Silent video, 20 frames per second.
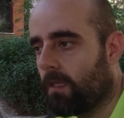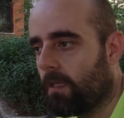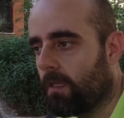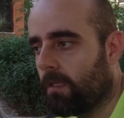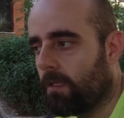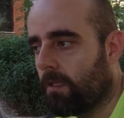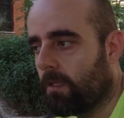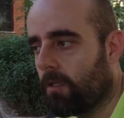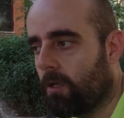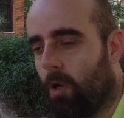
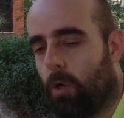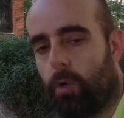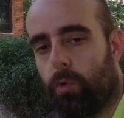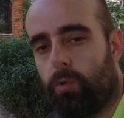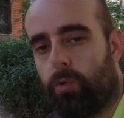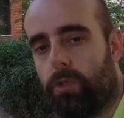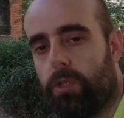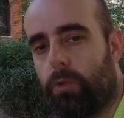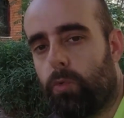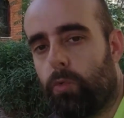E,
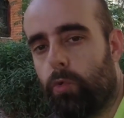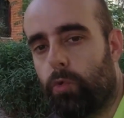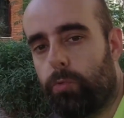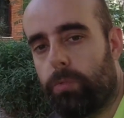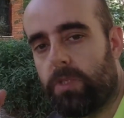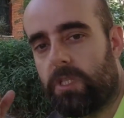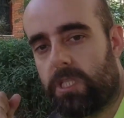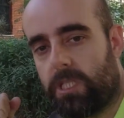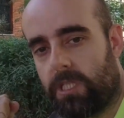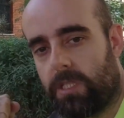kanuni
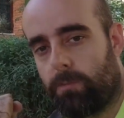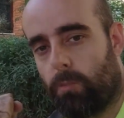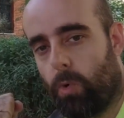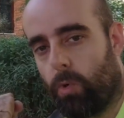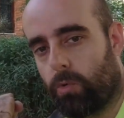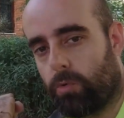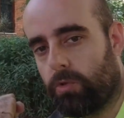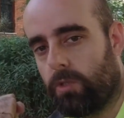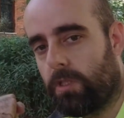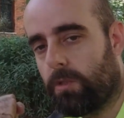100 bin kişilik bir
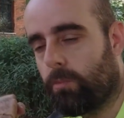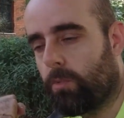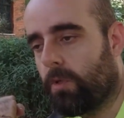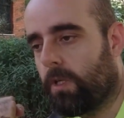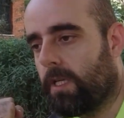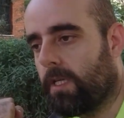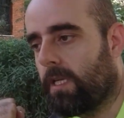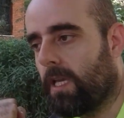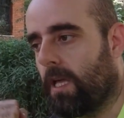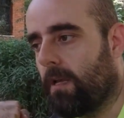orduyla
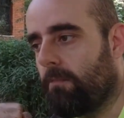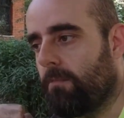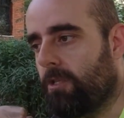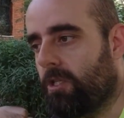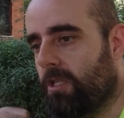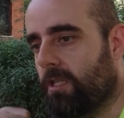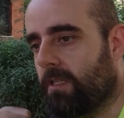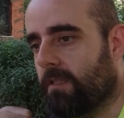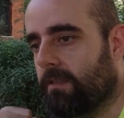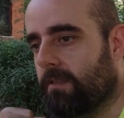buraya
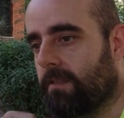gelmiş.